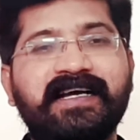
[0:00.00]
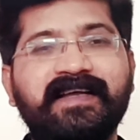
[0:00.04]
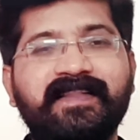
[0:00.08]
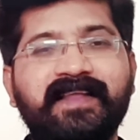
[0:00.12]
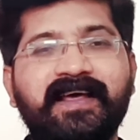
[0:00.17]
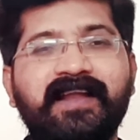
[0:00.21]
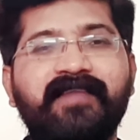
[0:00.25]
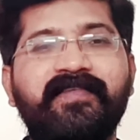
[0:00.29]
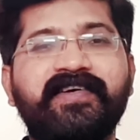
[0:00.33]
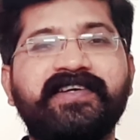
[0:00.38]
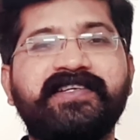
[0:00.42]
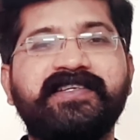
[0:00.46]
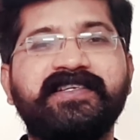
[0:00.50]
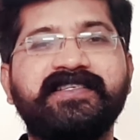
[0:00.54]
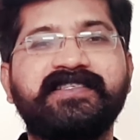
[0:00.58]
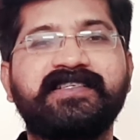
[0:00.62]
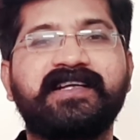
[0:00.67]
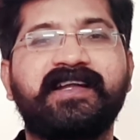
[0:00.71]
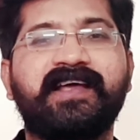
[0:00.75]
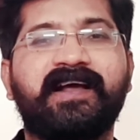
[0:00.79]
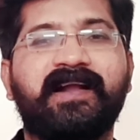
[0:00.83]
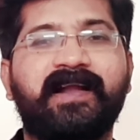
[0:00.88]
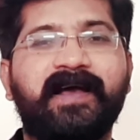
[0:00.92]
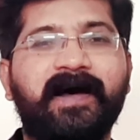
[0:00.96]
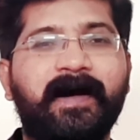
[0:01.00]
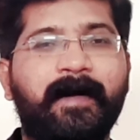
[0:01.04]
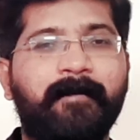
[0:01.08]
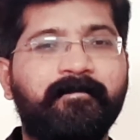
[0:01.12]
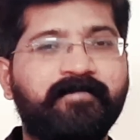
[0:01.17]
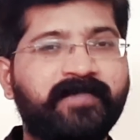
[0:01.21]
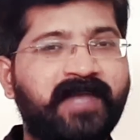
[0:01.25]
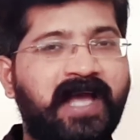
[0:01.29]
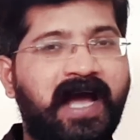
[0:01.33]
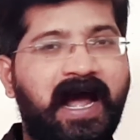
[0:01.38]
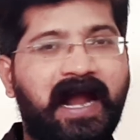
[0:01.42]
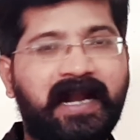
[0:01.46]
కదా ఎలివేషన్ ఇచ్చాడు ఇక్కడ
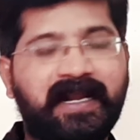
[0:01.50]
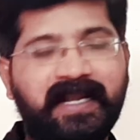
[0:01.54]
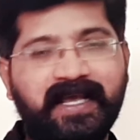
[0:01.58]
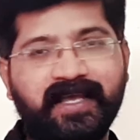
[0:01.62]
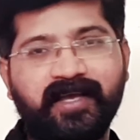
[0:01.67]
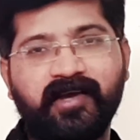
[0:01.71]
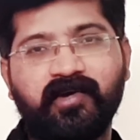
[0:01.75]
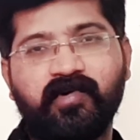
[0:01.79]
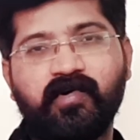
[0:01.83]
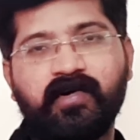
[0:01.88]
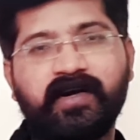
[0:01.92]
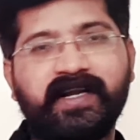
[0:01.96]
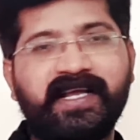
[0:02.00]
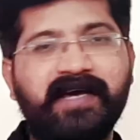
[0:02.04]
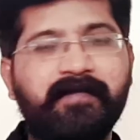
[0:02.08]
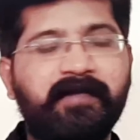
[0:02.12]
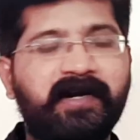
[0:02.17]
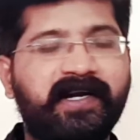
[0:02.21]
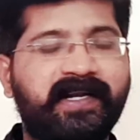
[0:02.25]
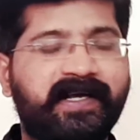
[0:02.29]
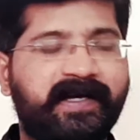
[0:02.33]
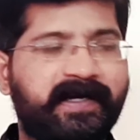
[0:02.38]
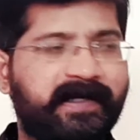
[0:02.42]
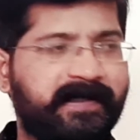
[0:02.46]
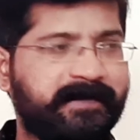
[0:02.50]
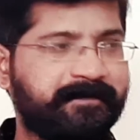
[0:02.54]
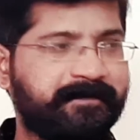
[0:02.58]
అట్లా ఇంకొకటి ఏమంటే